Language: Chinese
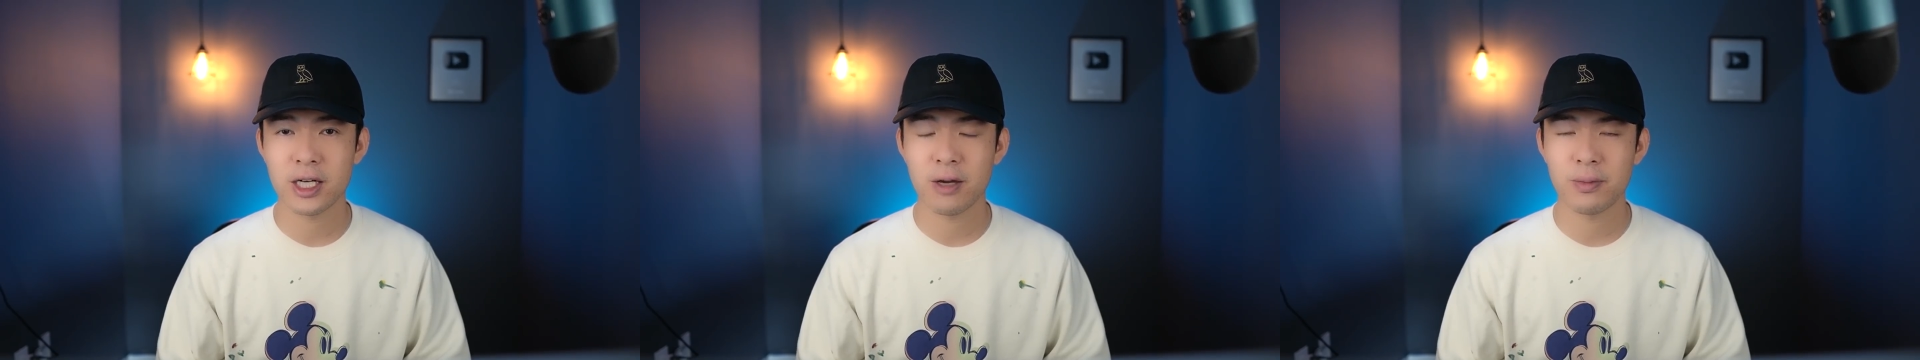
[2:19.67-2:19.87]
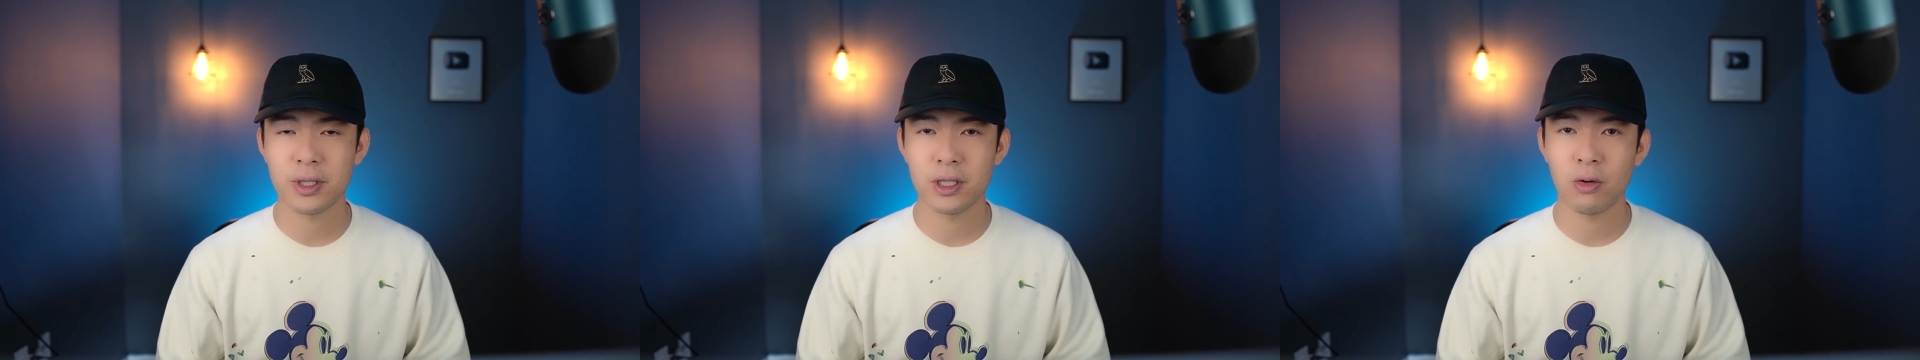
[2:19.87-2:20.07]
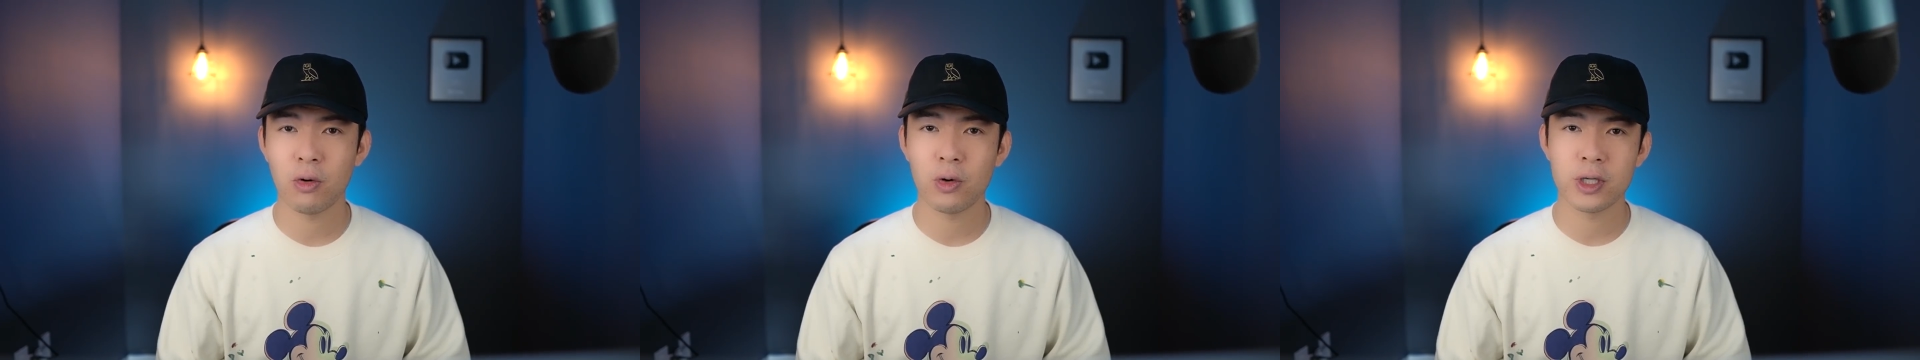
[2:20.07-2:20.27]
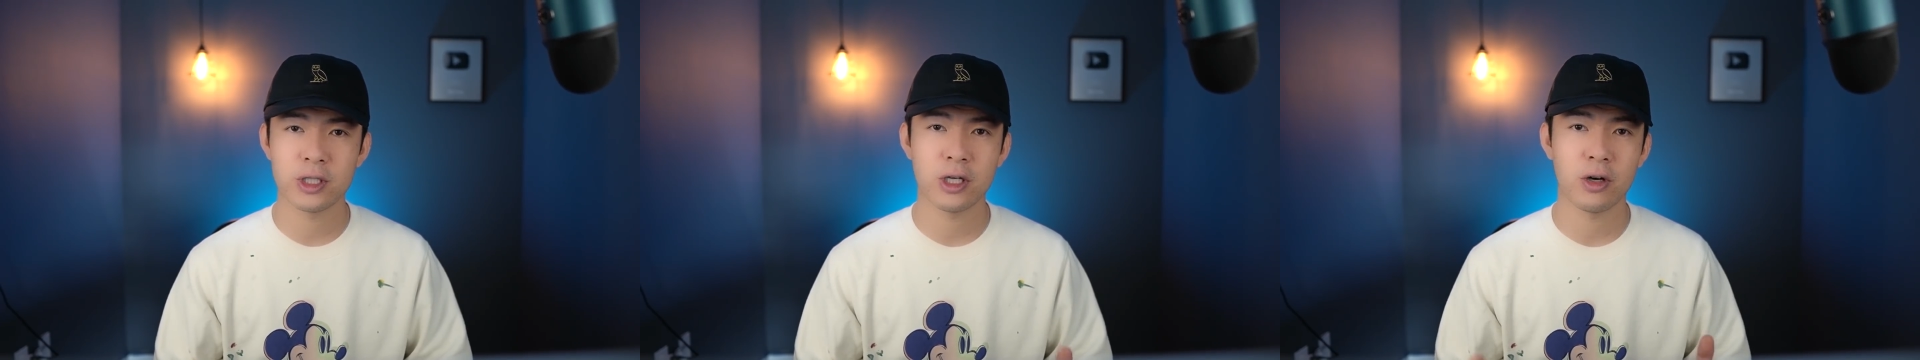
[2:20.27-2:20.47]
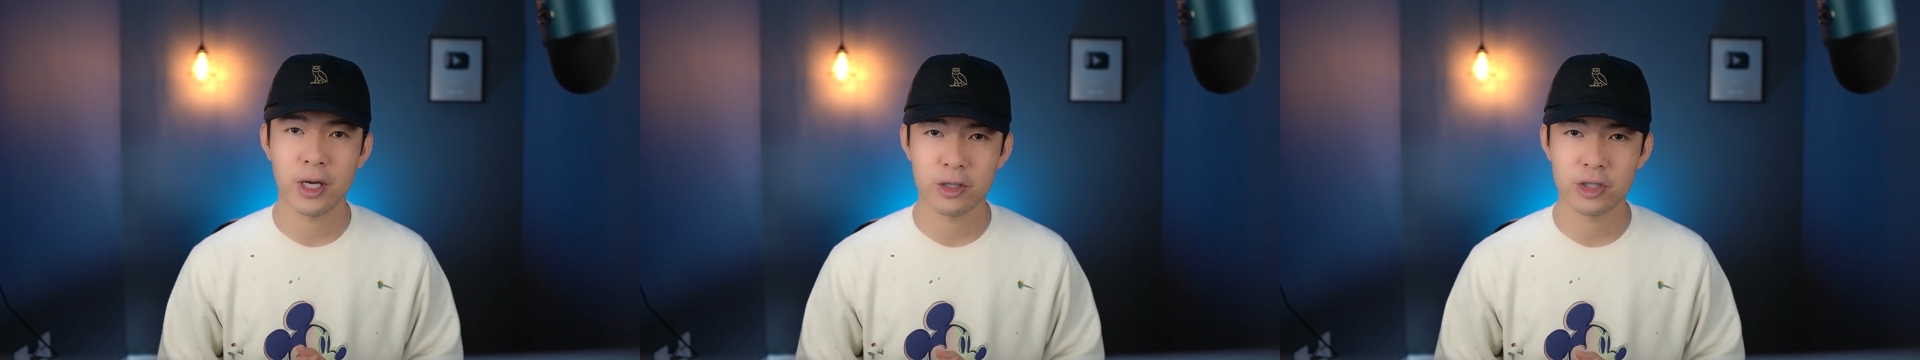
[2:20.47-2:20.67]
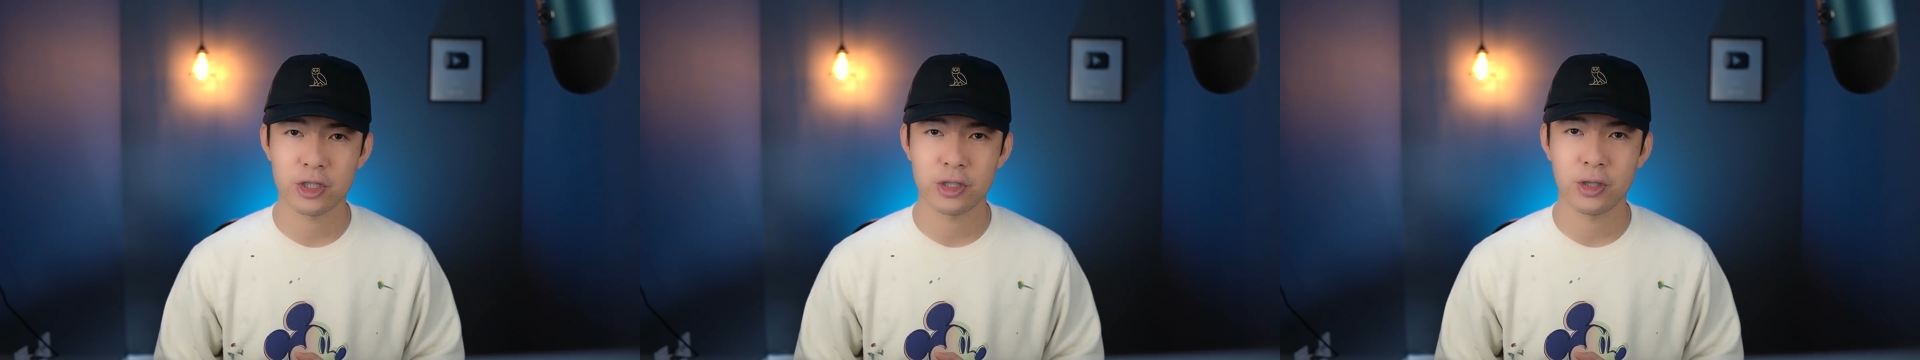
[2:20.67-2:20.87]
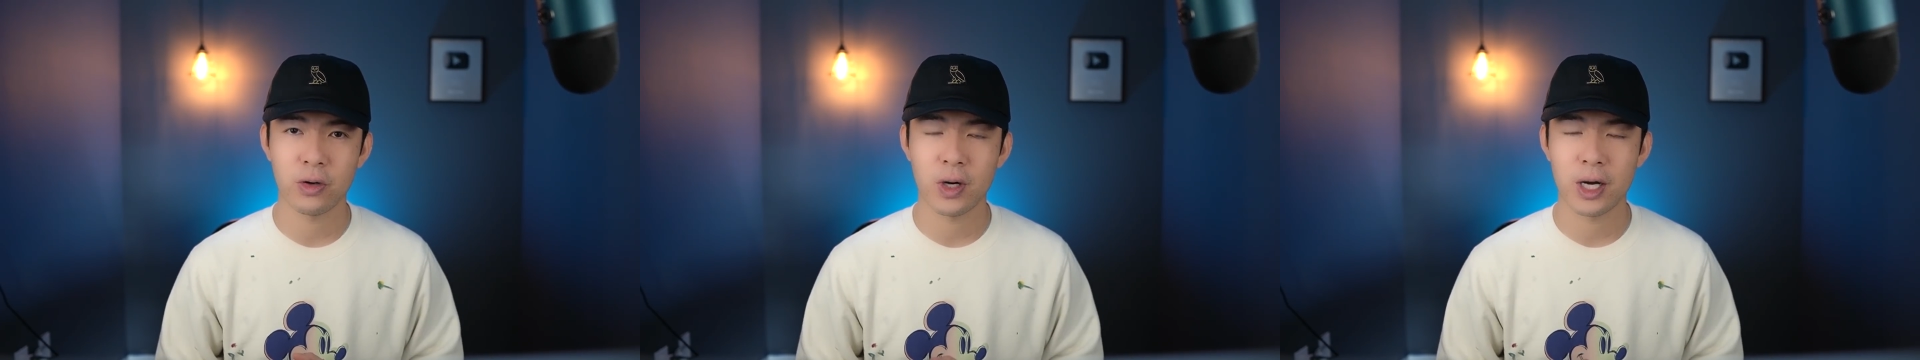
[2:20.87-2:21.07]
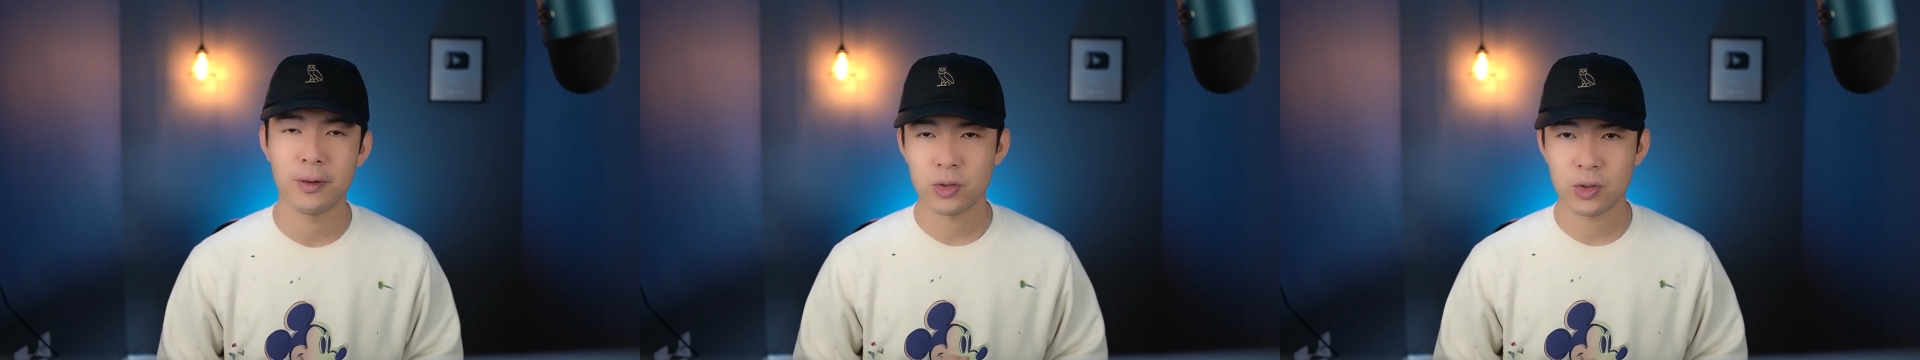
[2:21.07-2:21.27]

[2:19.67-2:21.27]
寨币呢，我会少量持有啊。